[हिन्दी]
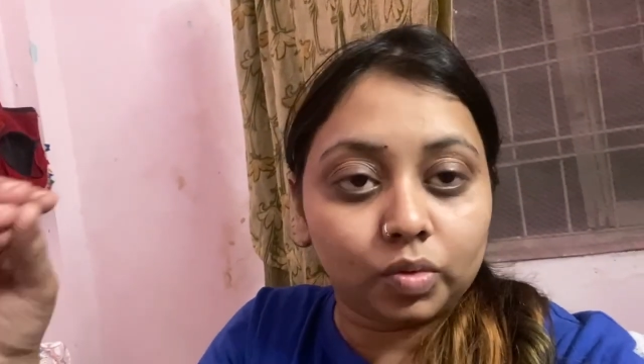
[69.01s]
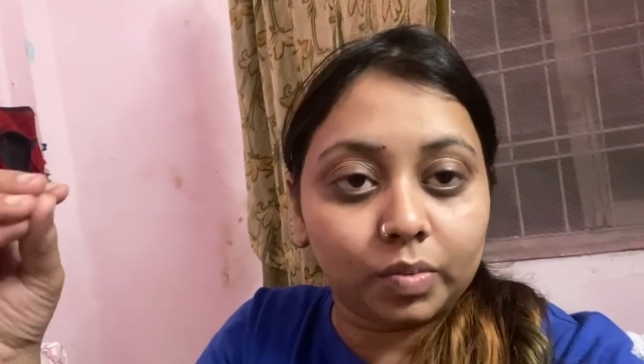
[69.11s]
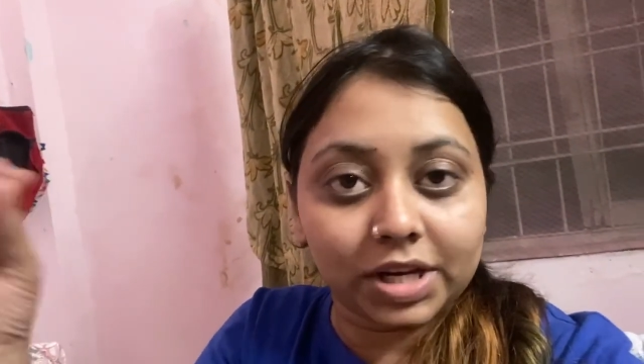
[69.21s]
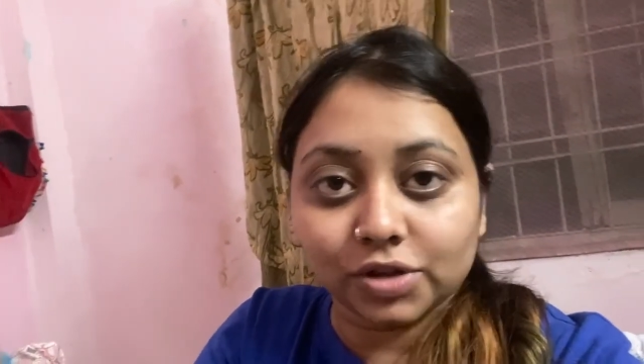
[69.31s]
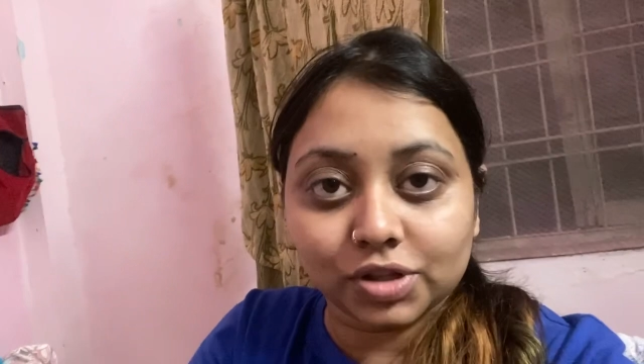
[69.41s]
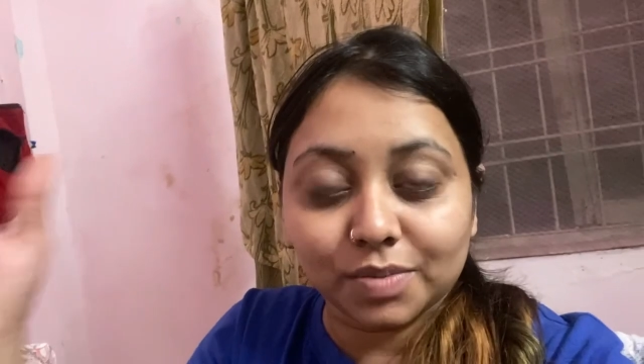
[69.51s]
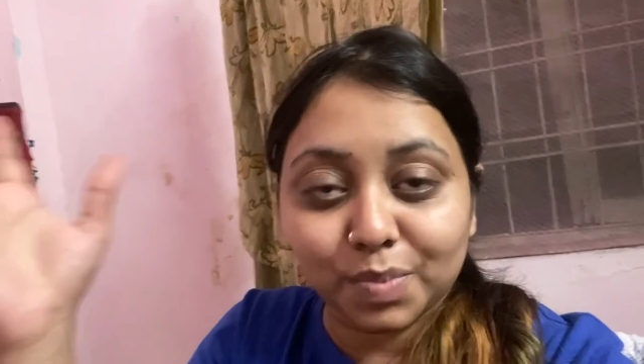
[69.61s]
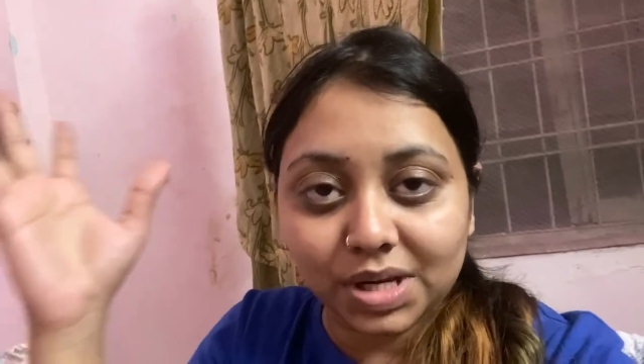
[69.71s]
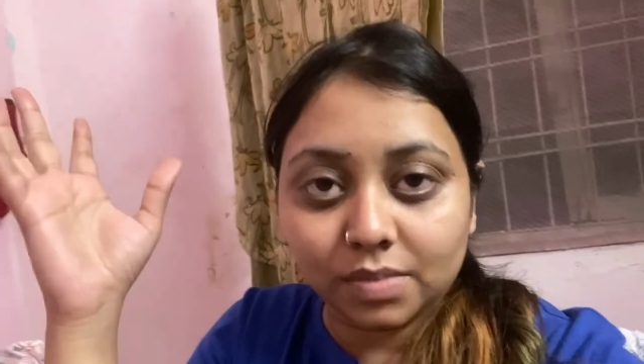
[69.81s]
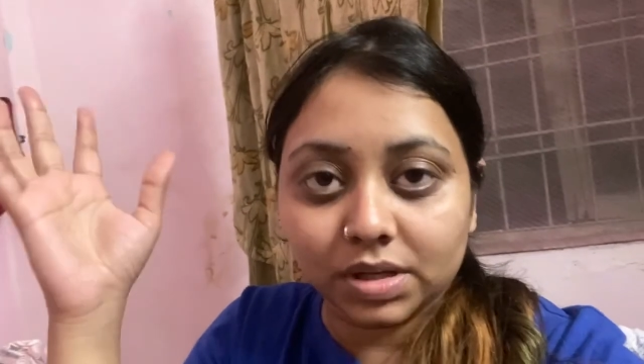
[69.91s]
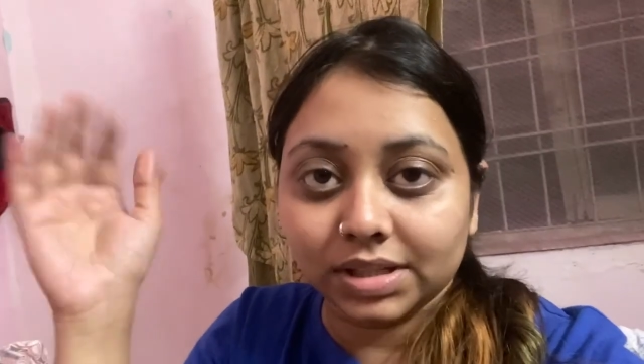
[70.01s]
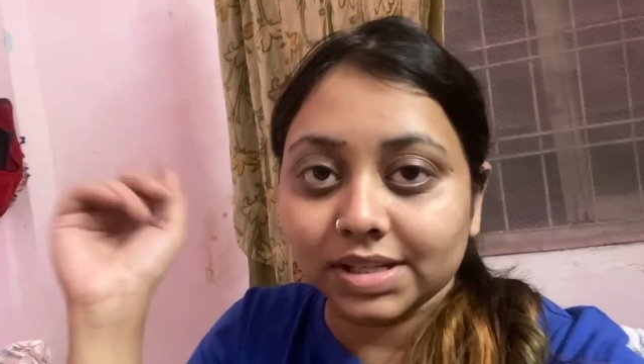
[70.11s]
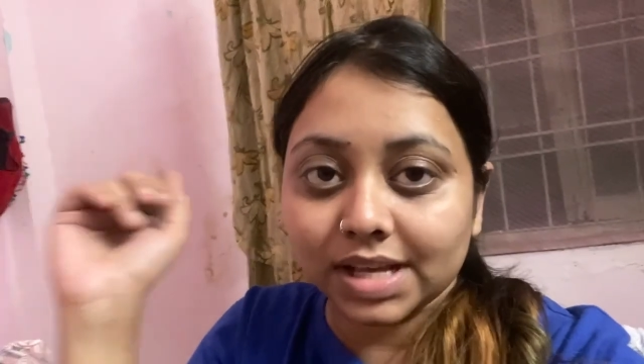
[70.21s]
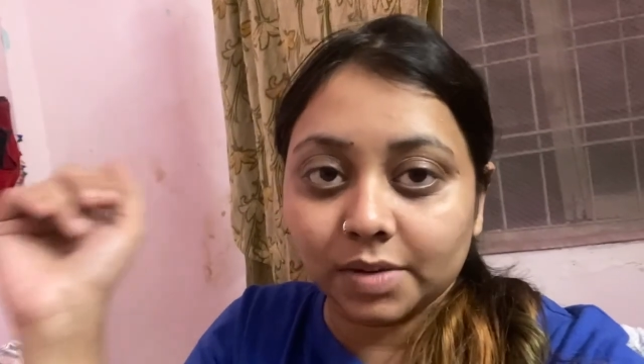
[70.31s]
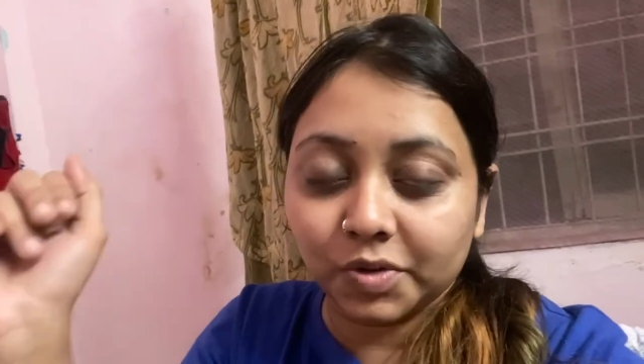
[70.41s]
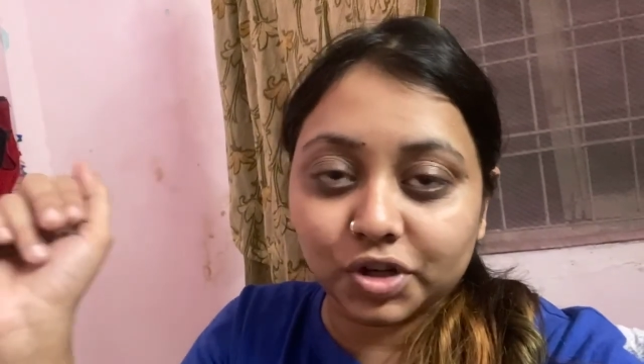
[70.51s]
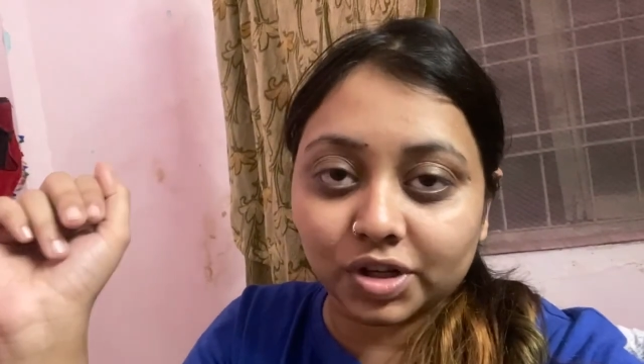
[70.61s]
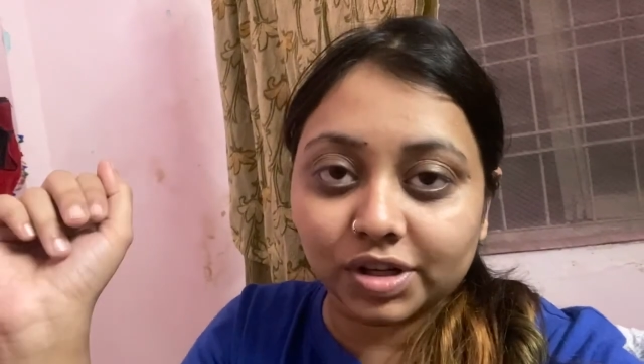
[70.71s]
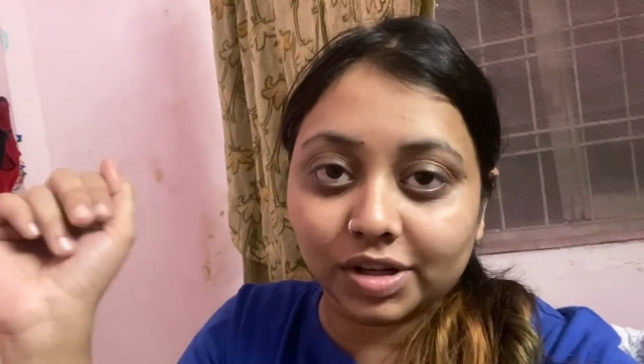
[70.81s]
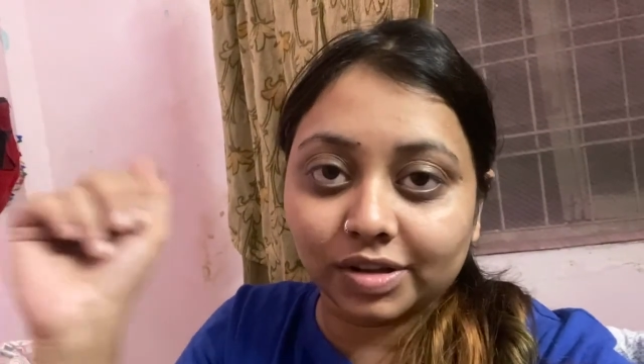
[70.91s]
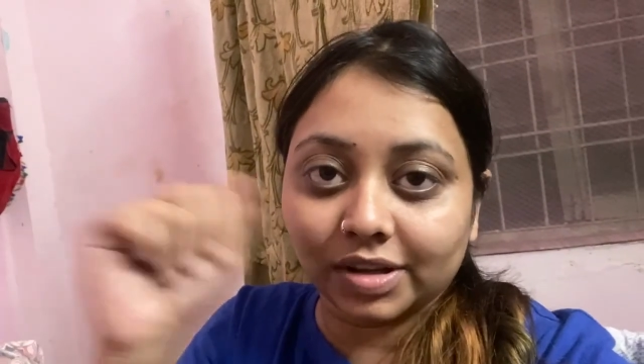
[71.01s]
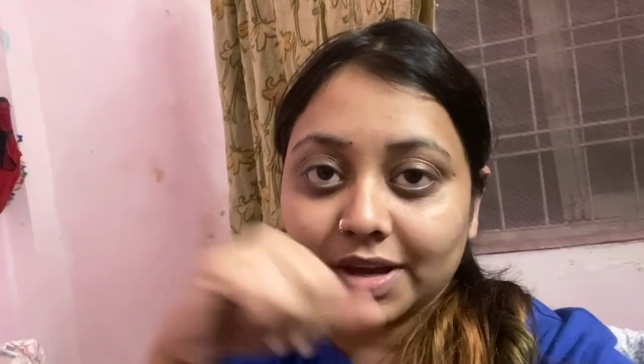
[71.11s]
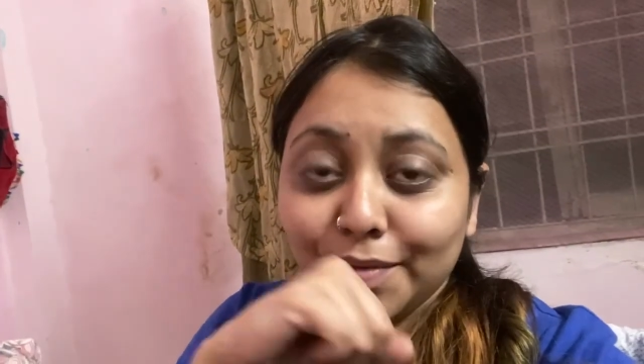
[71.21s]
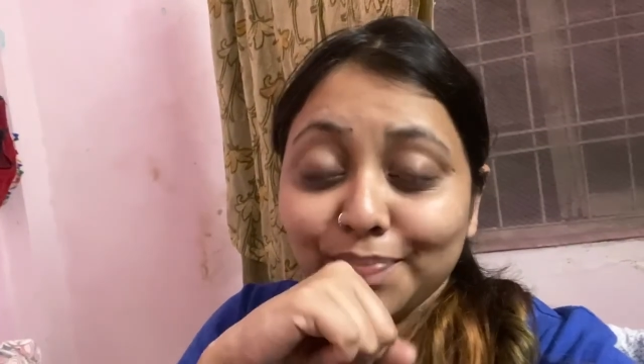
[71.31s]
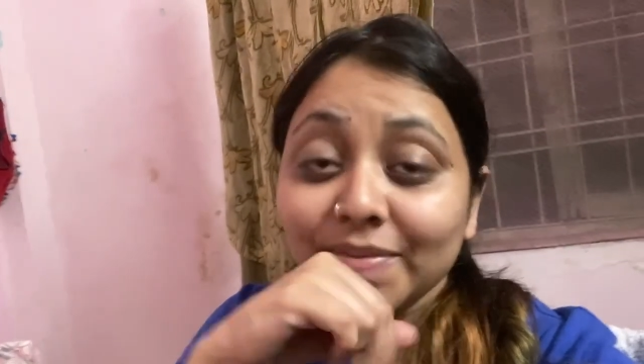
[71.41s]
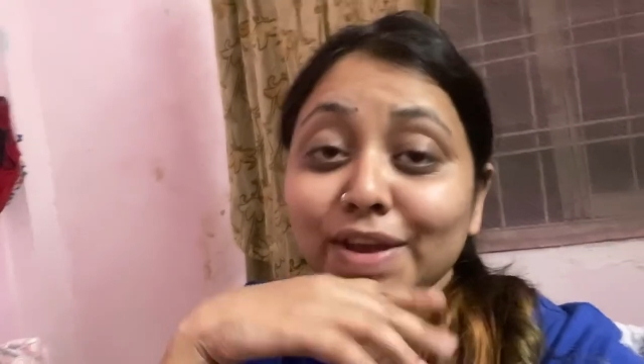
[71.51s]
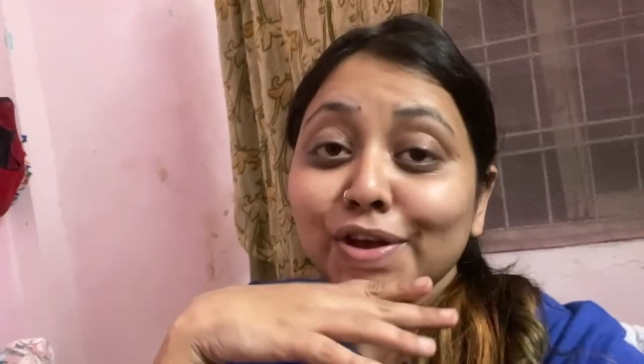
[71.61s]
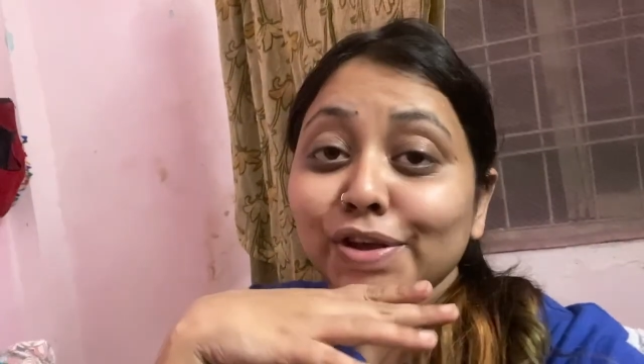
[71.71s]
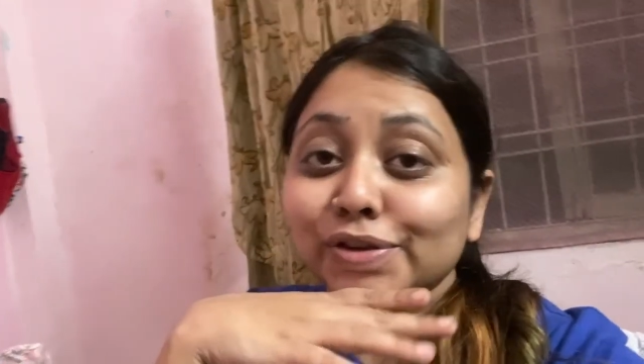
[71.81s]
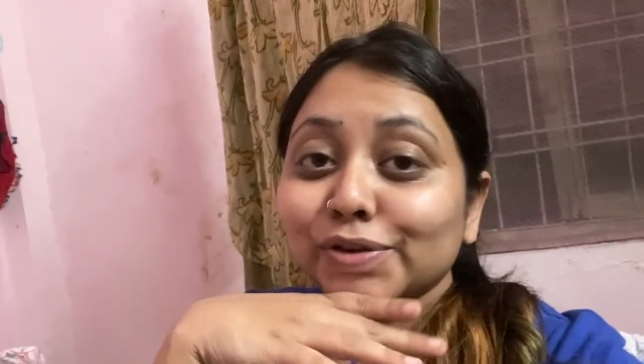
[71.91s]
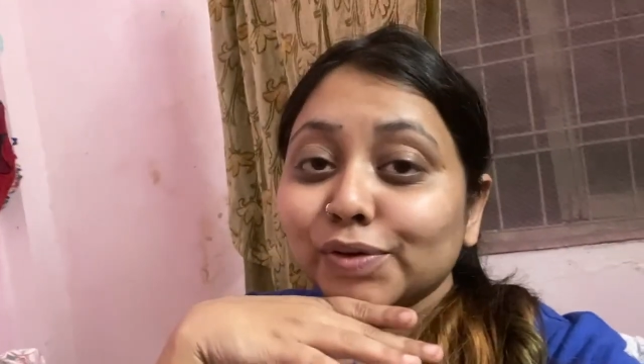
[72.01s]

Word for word: मैंने सोचा प्री बर्थडे सेलिब्रेशन करते हैं सो